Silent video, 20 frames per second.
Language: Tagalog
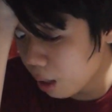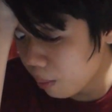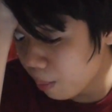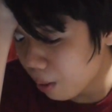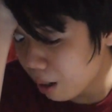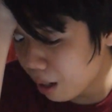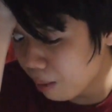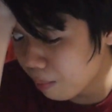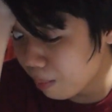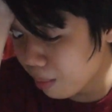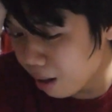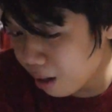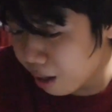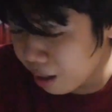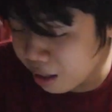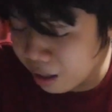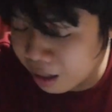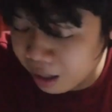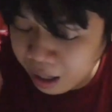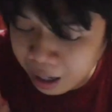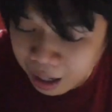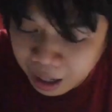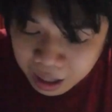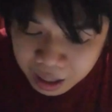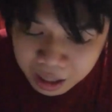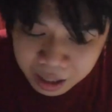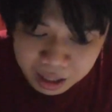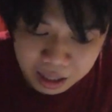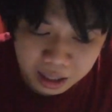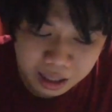
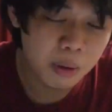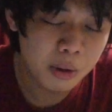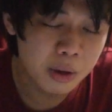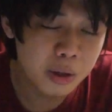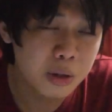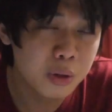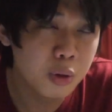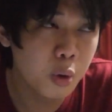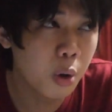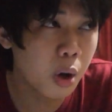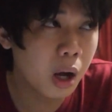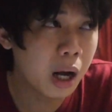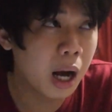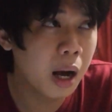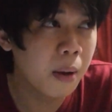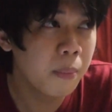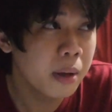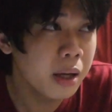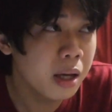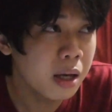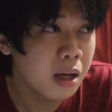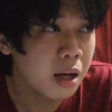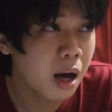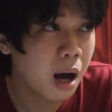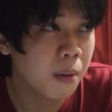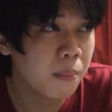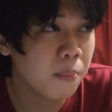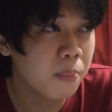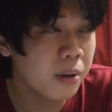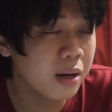Napakabagal. Nung kami,
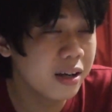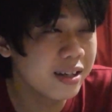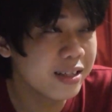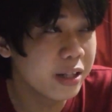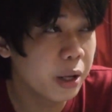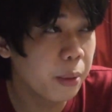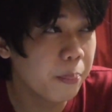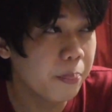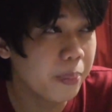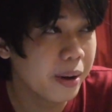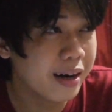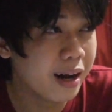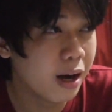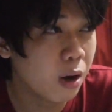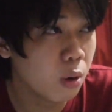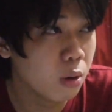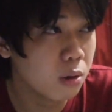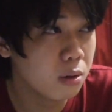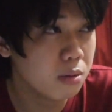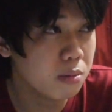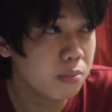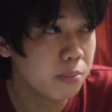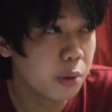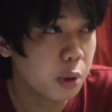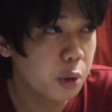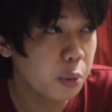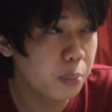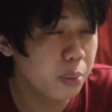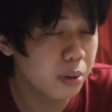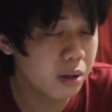ang bilis ng panahon.
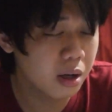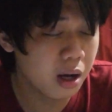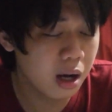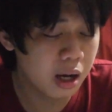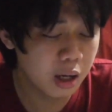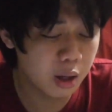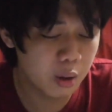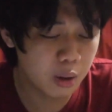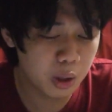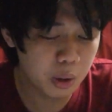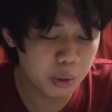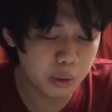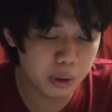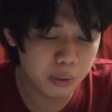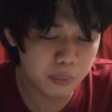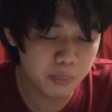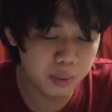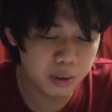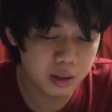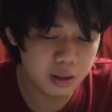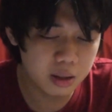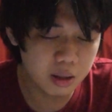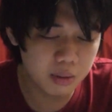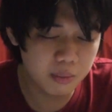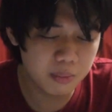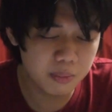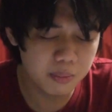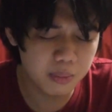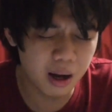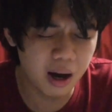Pero pag gagawa ko ng plates,
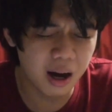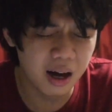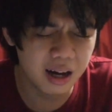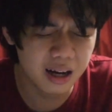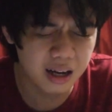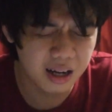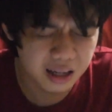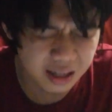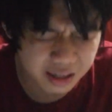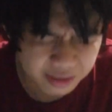ang bagal.